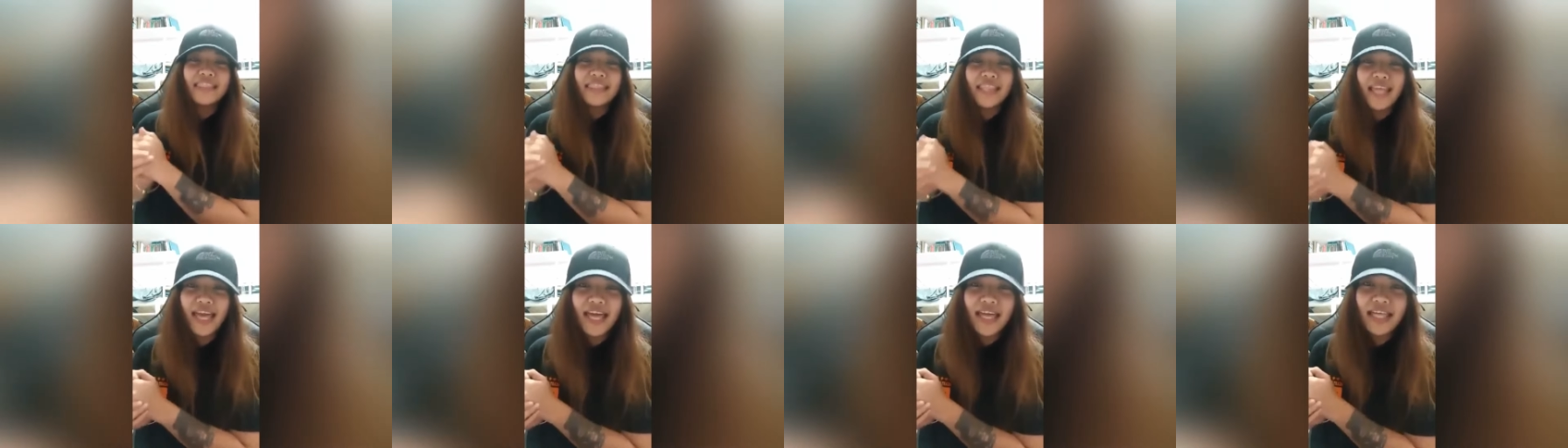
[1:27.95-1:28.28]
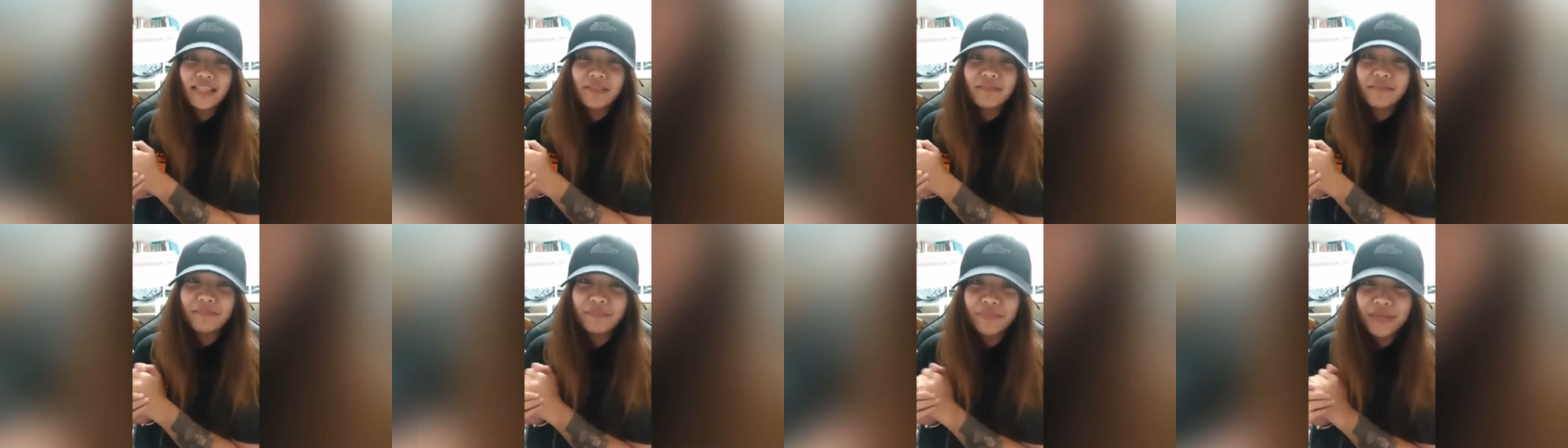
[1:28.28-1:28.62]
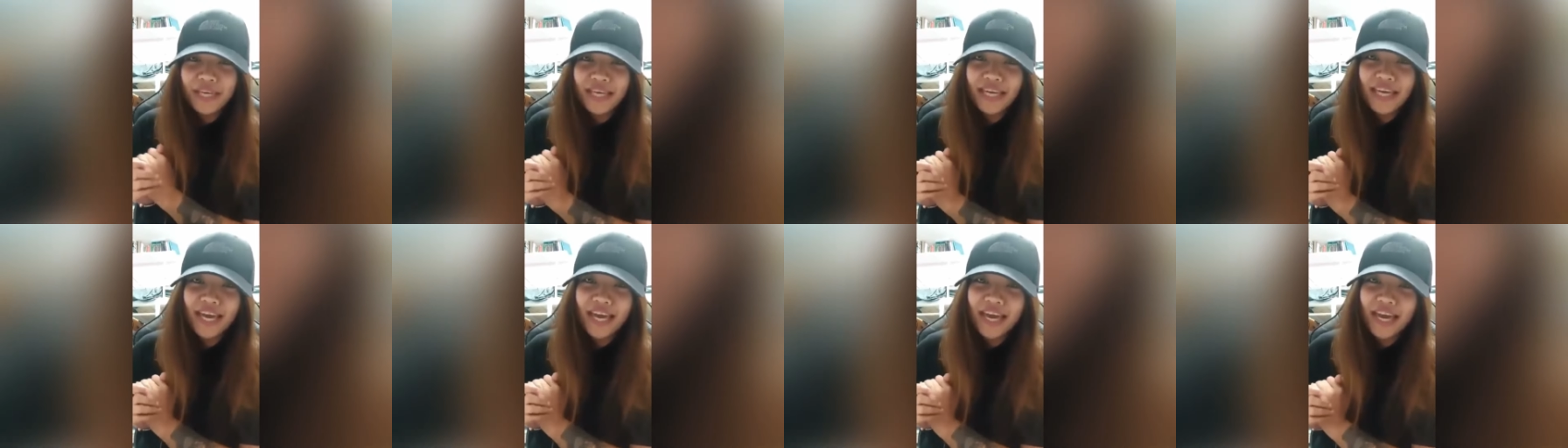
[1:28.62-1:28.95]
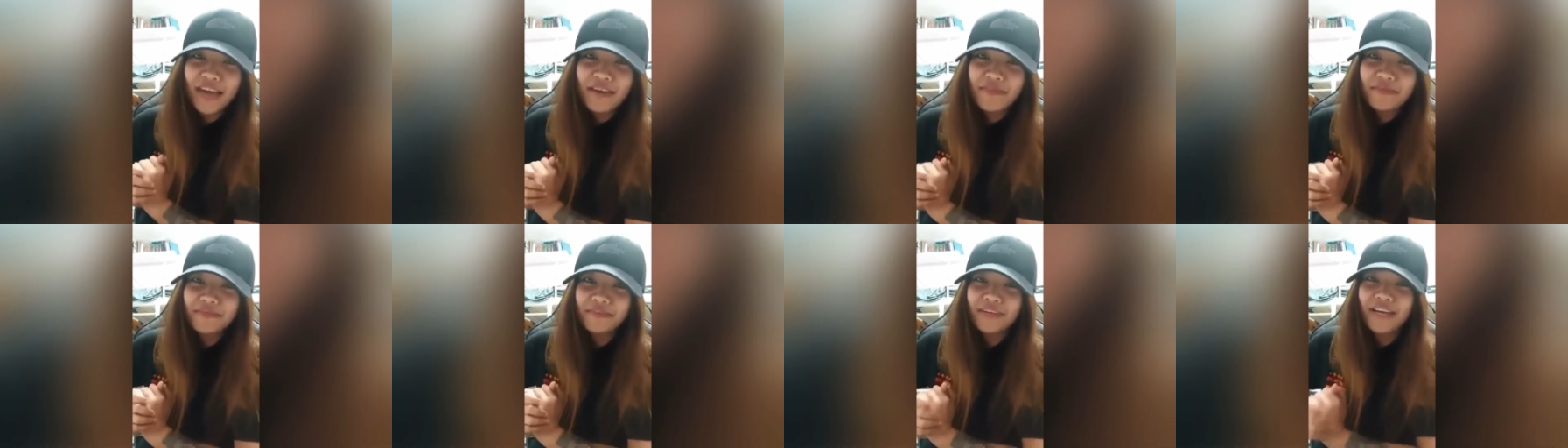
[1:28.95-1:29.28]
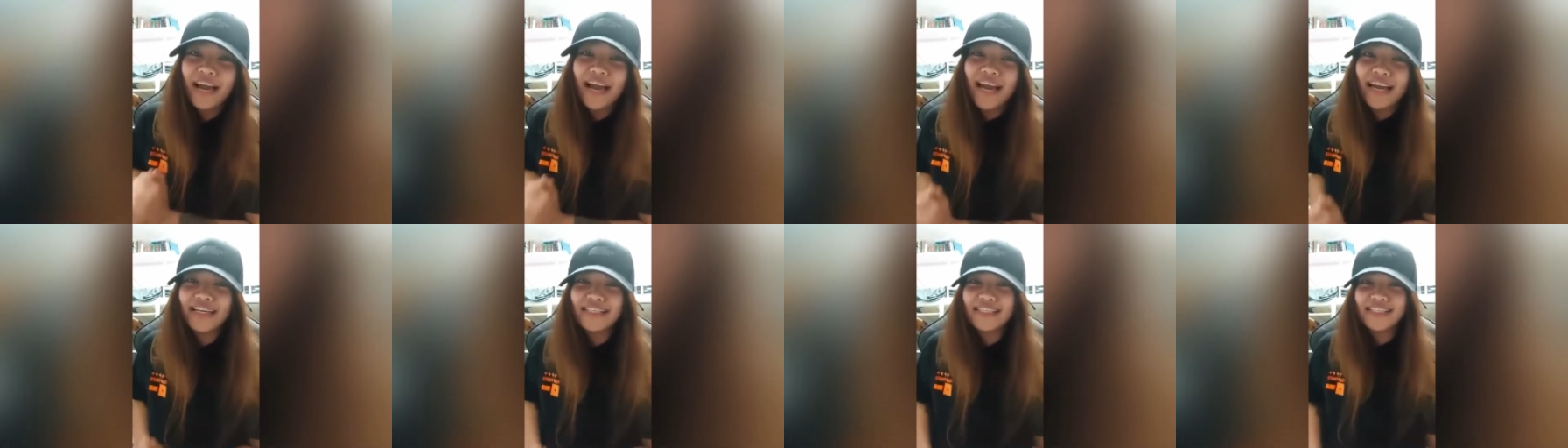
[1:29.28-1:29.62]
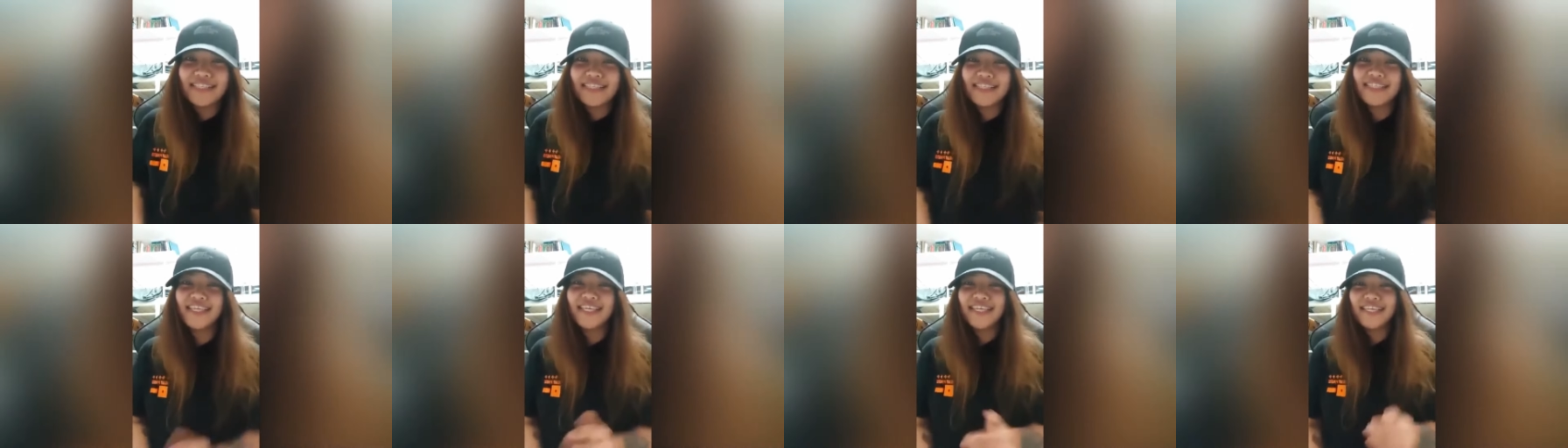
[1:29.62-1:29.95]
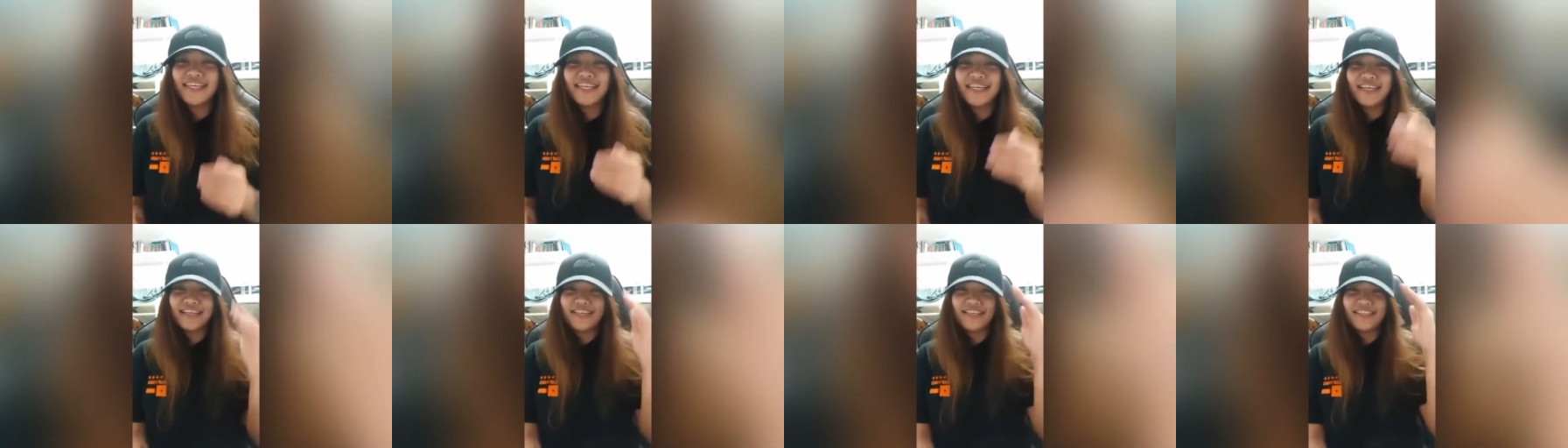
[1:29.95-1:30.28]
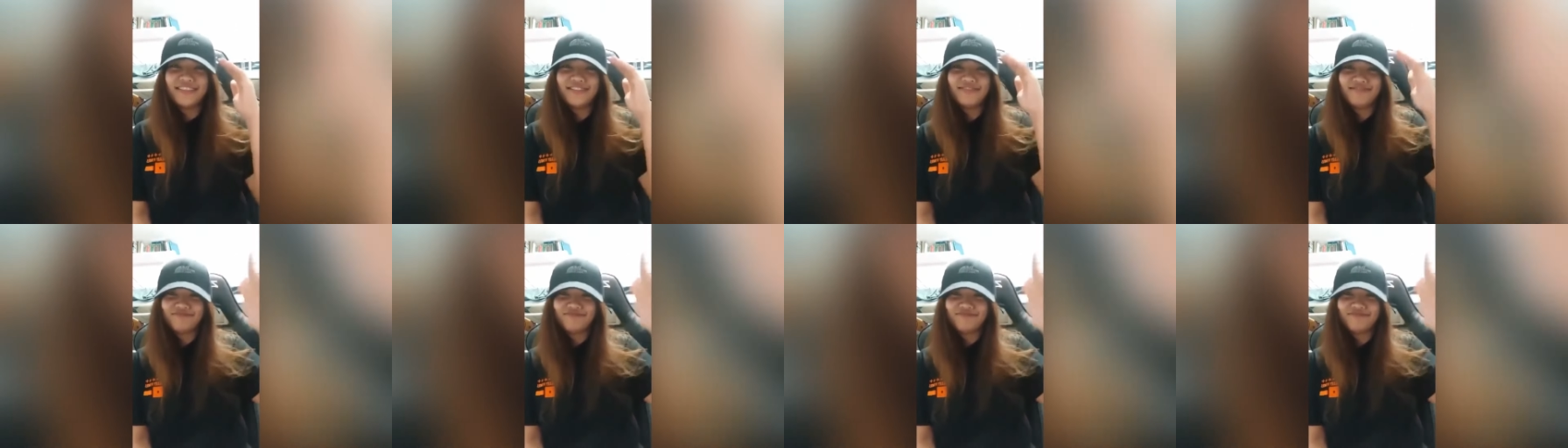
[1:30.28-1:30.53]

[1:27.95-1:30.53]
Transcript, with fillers: 10pm guys. See ya!